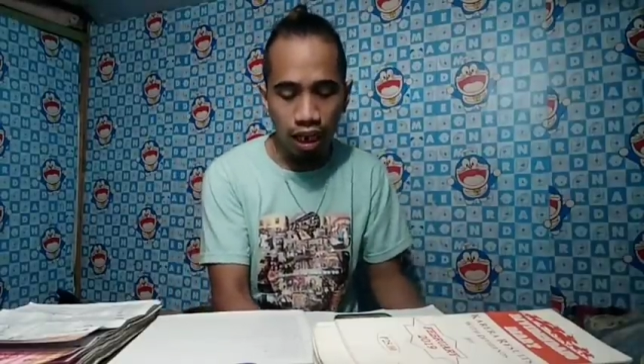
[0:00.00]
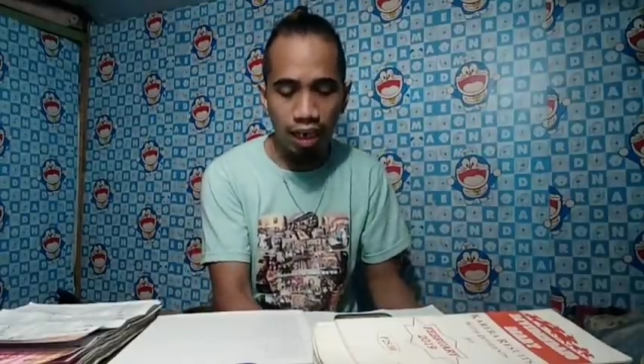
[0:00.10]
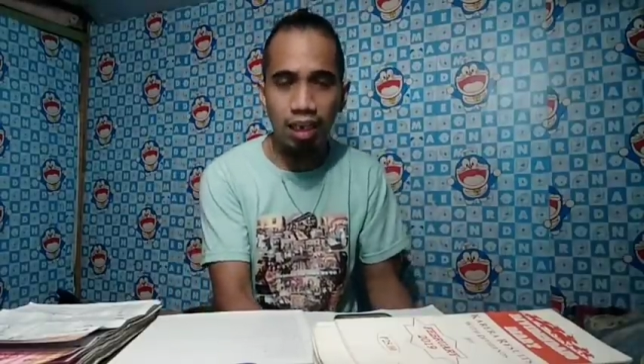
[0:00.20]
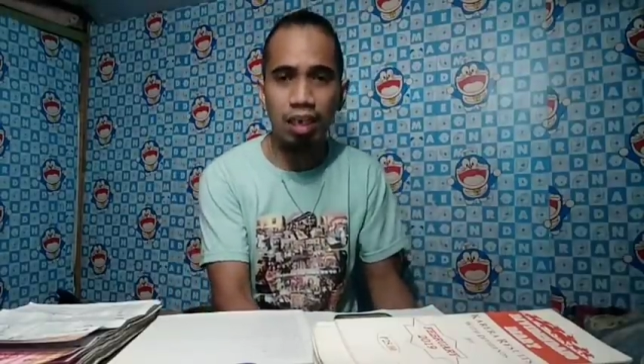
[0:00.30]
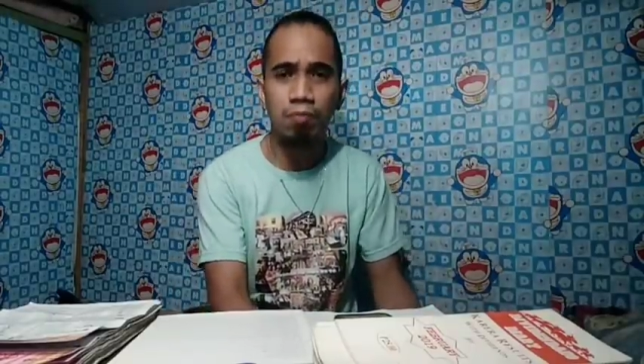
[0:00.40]

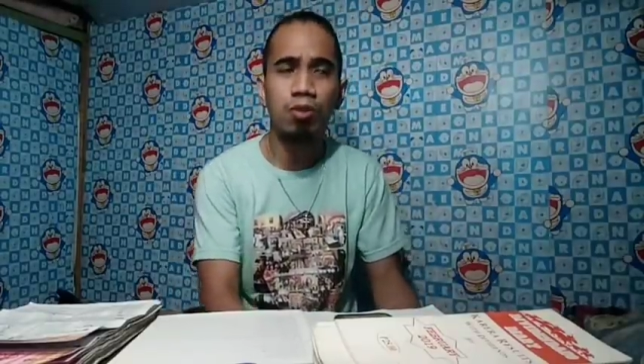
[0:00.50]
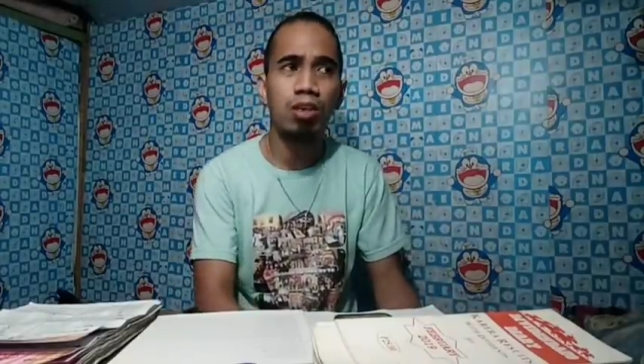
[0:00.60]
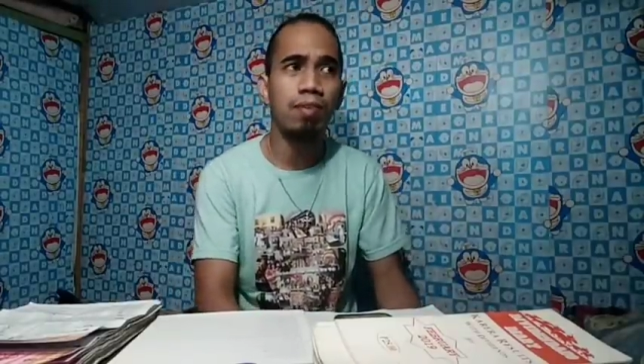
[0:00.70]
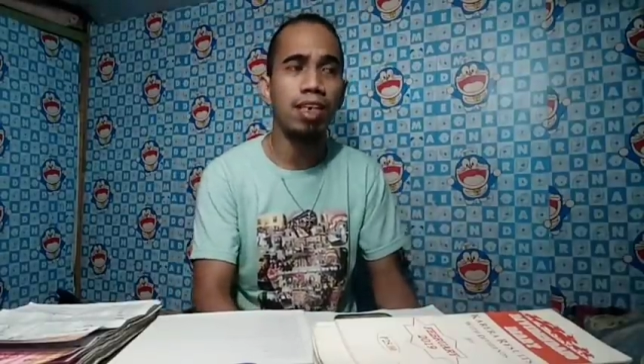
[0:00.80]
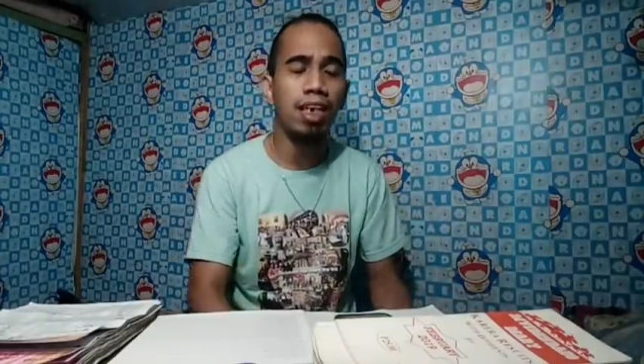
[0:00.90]
galing lang po
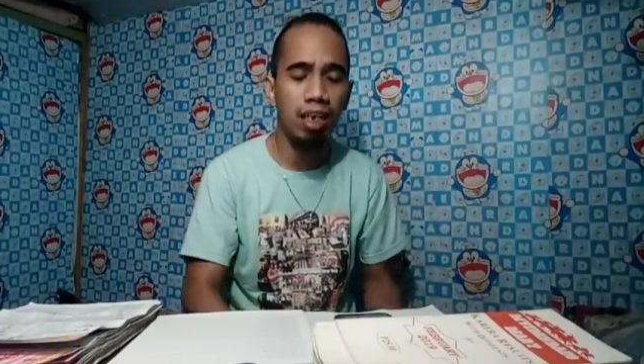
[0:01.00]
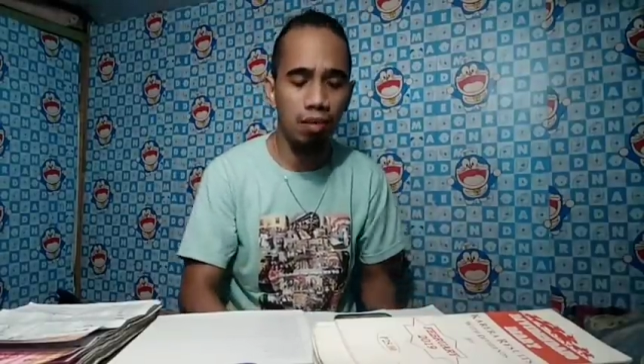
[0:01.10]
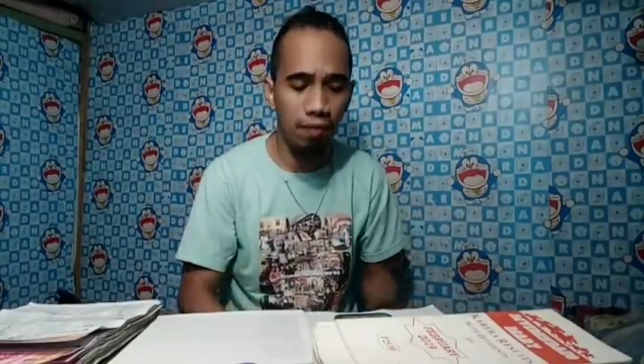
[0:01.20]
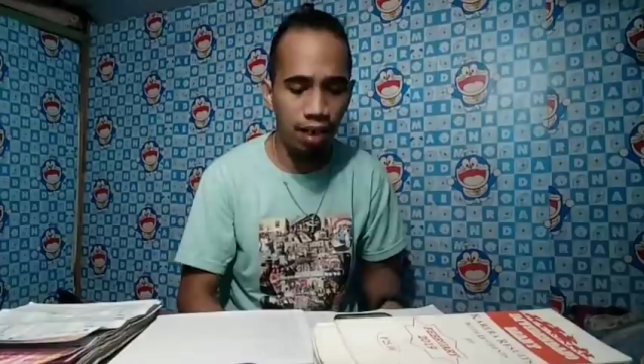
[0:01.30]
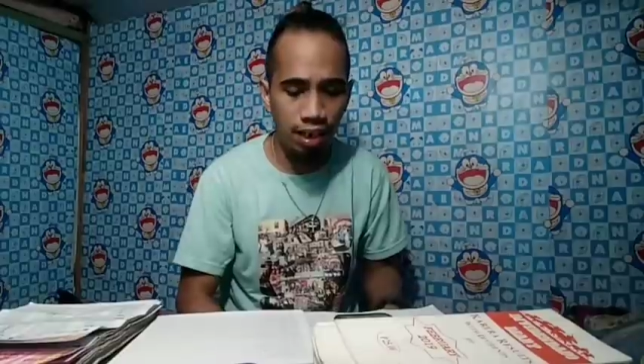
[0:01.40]
sa matagal
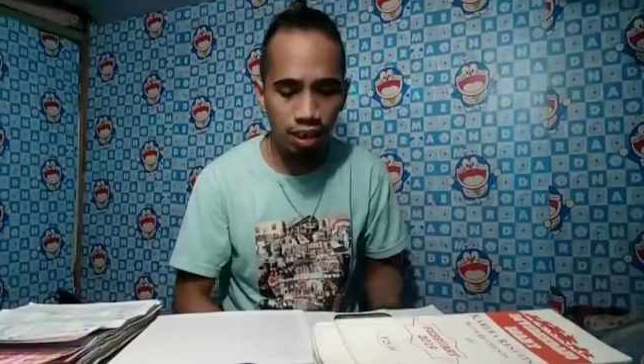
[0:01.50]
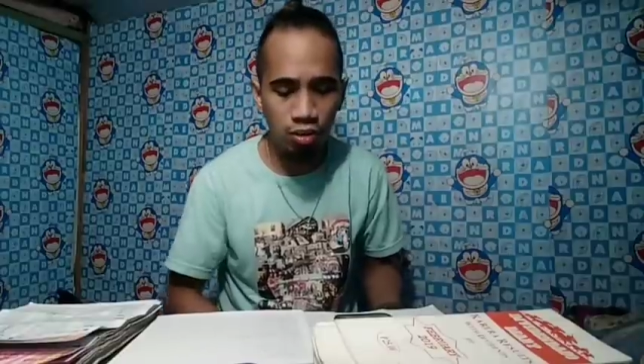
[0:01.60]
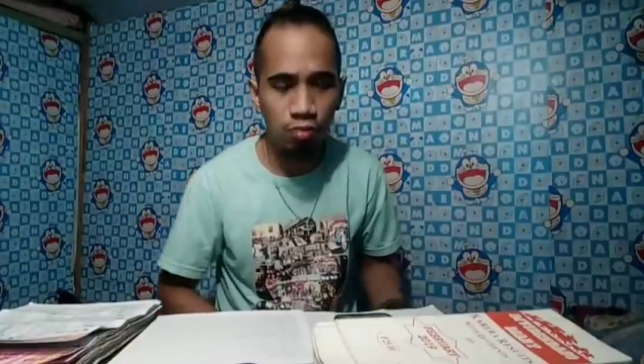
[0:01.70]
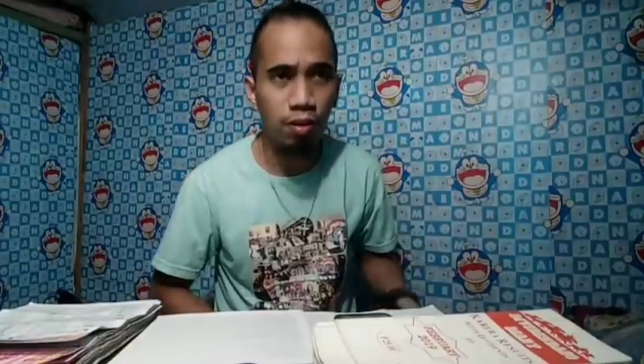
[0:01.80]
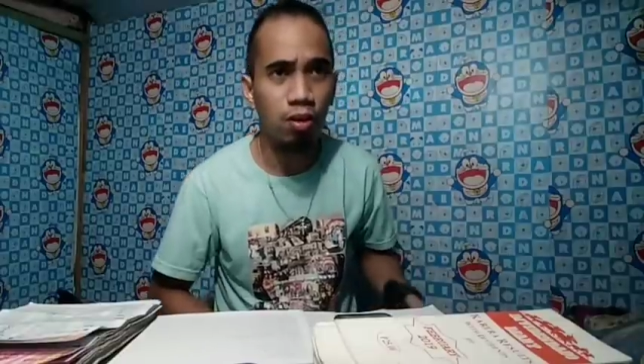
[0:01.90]
na pahinga
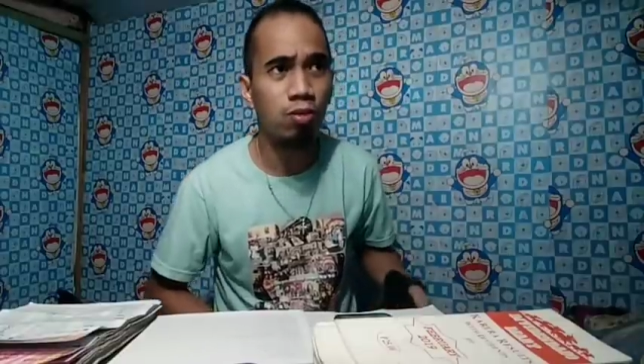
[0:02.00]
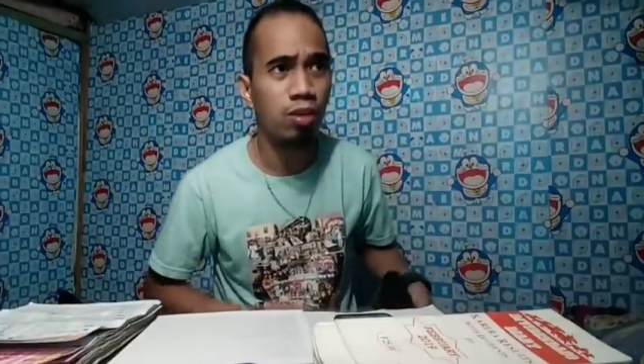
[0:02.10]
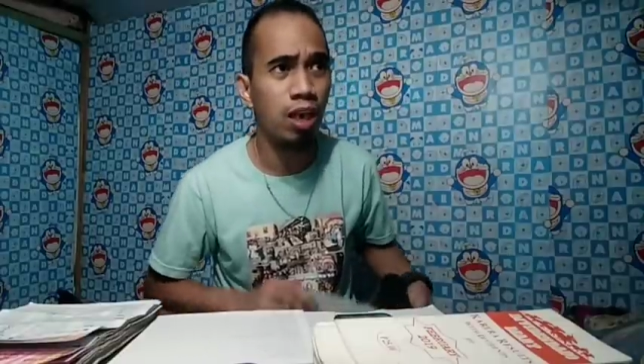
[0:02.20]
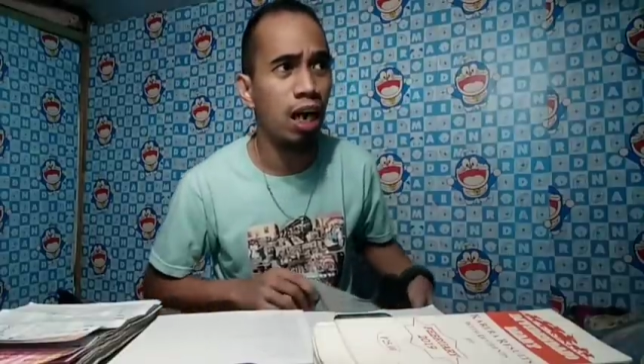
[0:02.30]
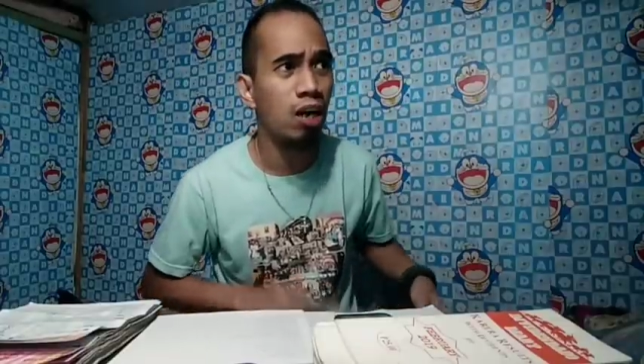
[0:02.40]
to, pero nung
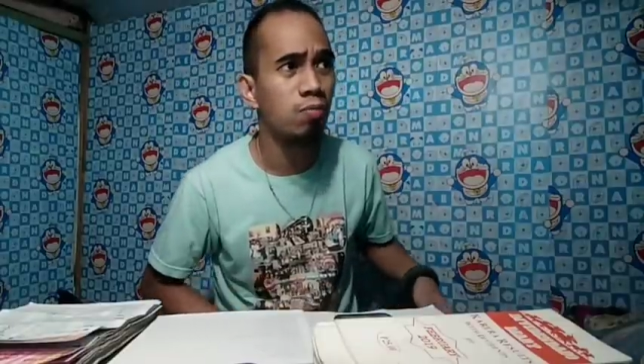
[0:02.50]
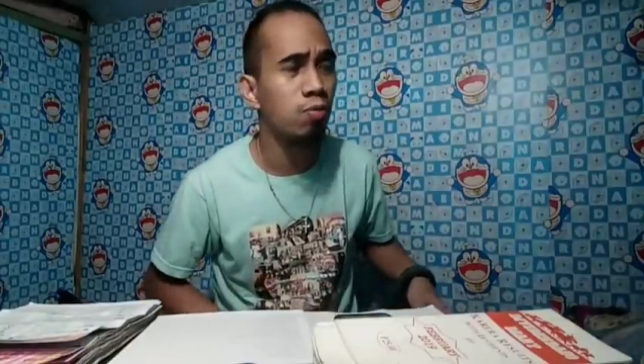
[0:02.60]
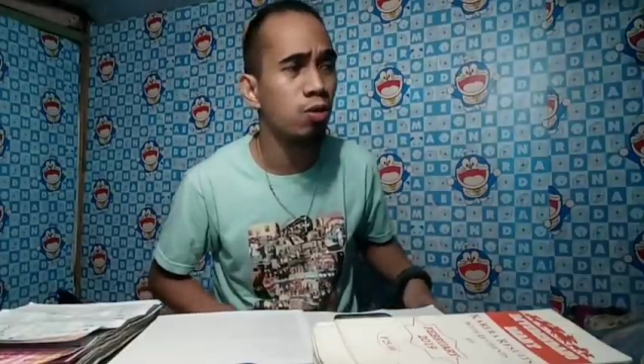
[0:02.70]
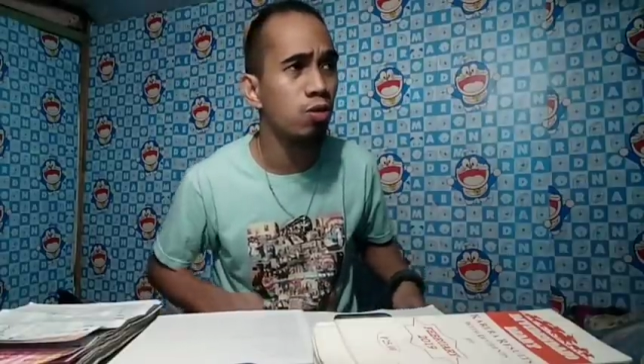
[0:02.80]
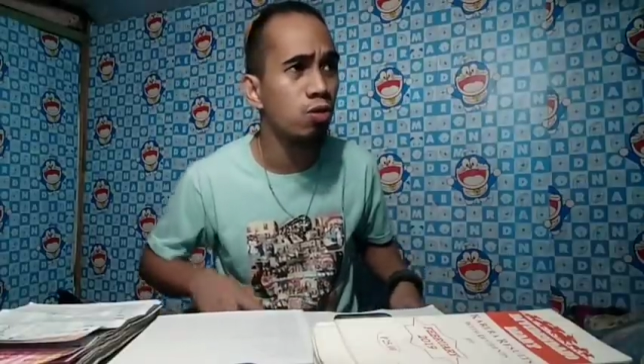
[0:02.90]
nanalo
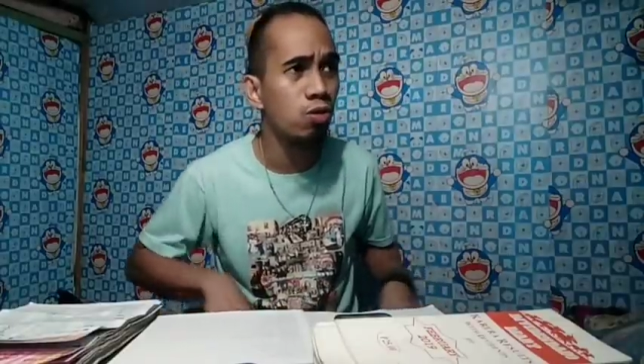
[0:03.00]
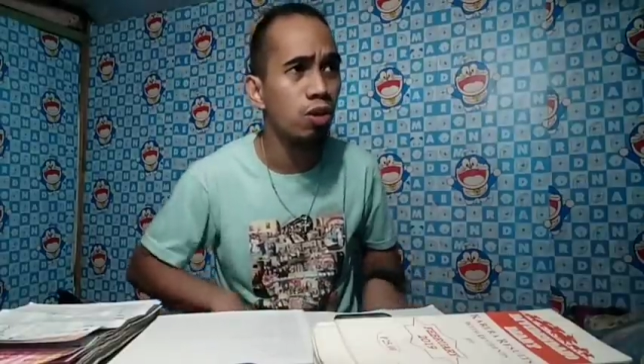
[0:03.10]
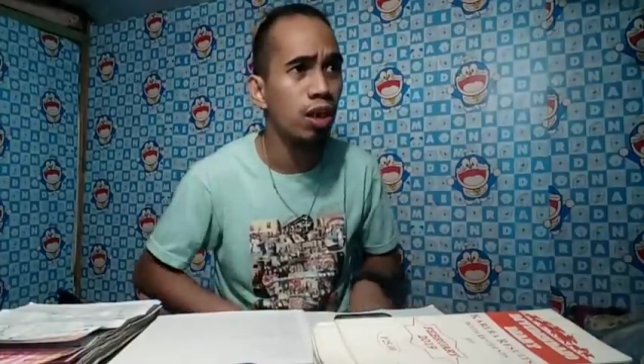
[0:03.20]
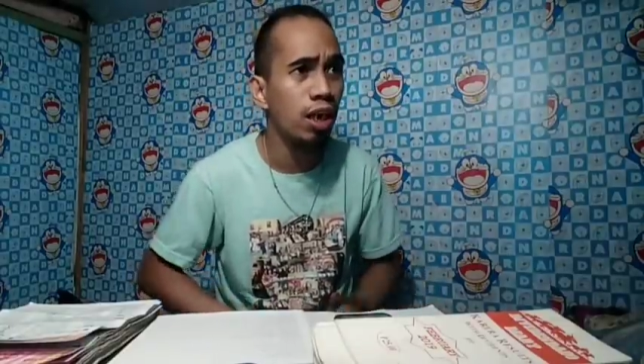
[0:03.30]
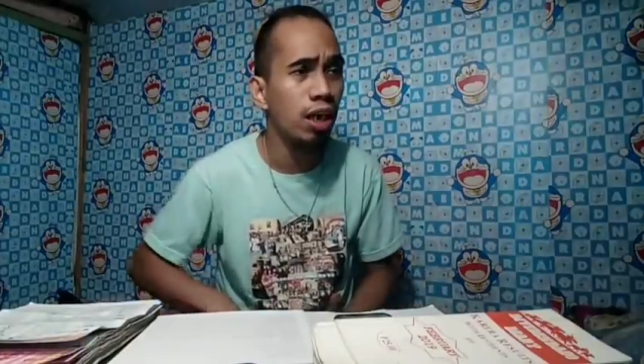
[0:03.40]
po ito nung
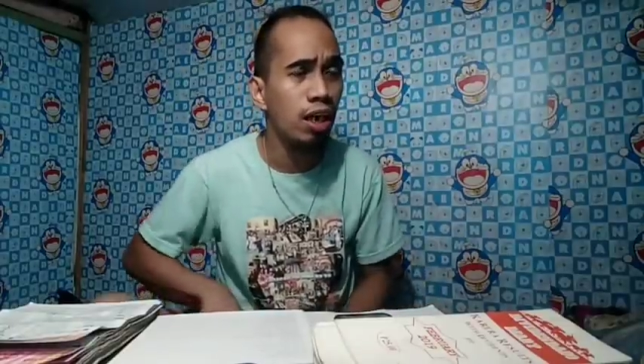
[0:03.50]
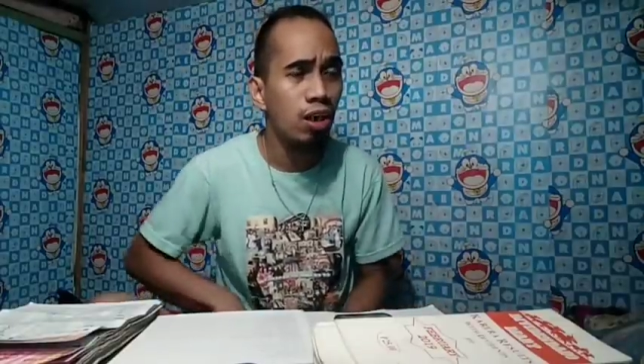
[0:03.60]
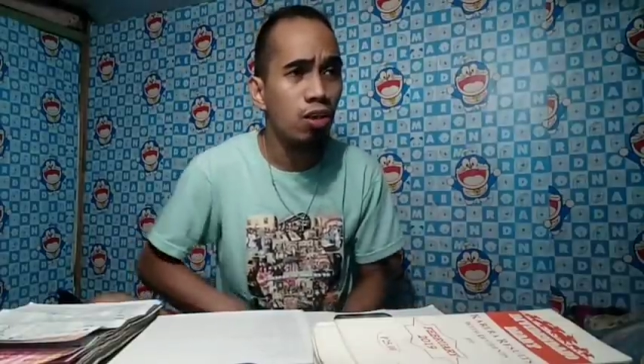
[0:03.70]
huli eh,